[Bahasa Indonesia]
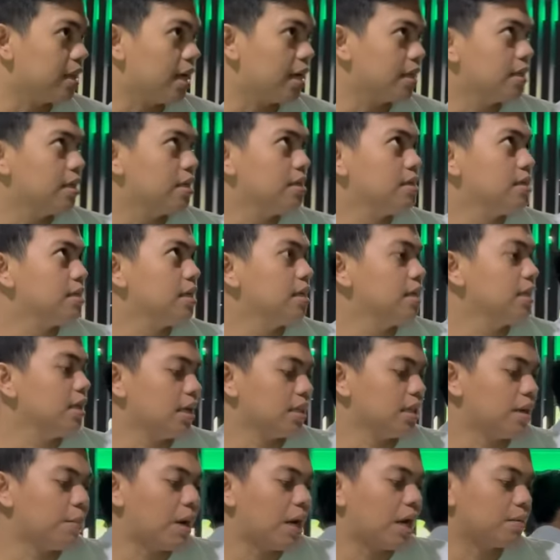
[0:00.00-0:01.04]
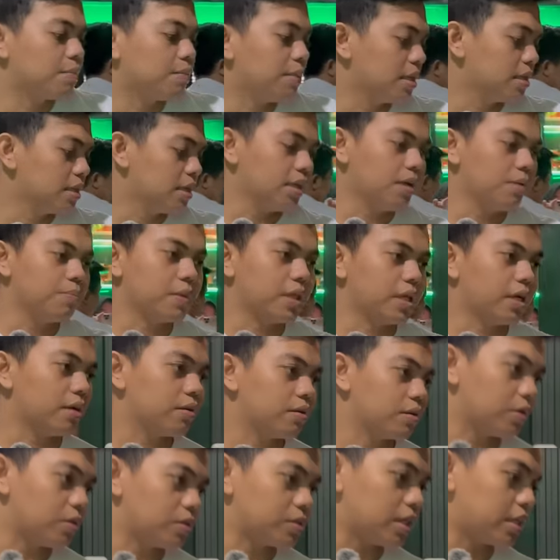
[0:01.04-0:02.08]
dan di sini ada barbel nyelip ya,
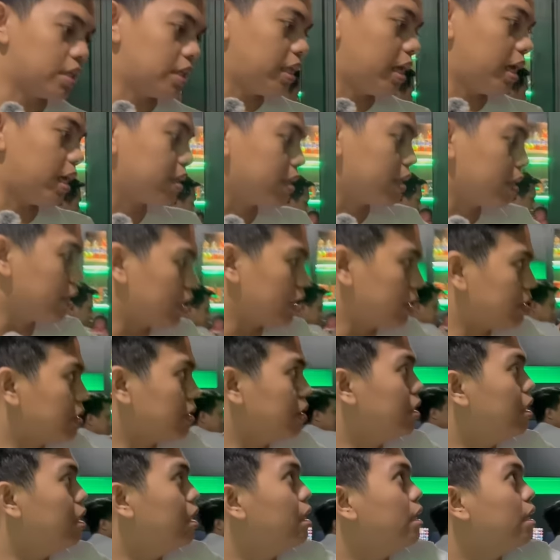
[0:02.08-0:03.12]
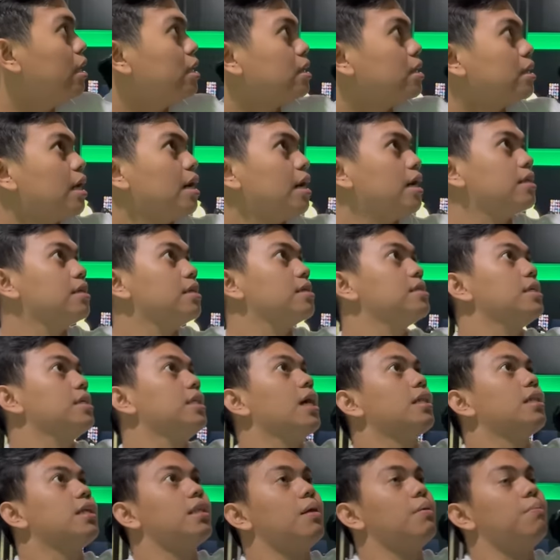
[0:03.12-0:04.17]
nggak usah diliatin lah. Dan di sini
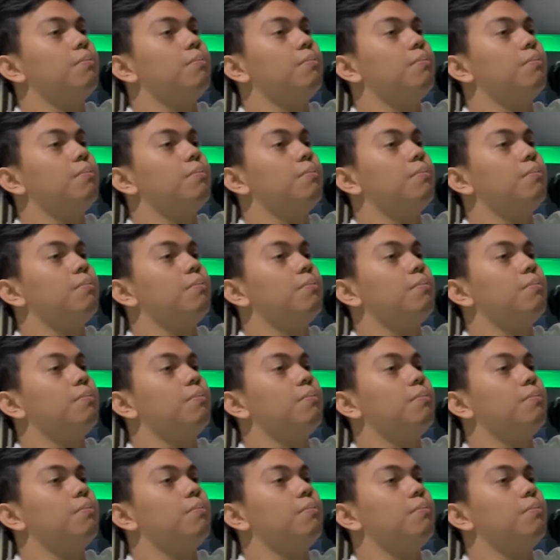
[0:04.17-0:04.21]
ada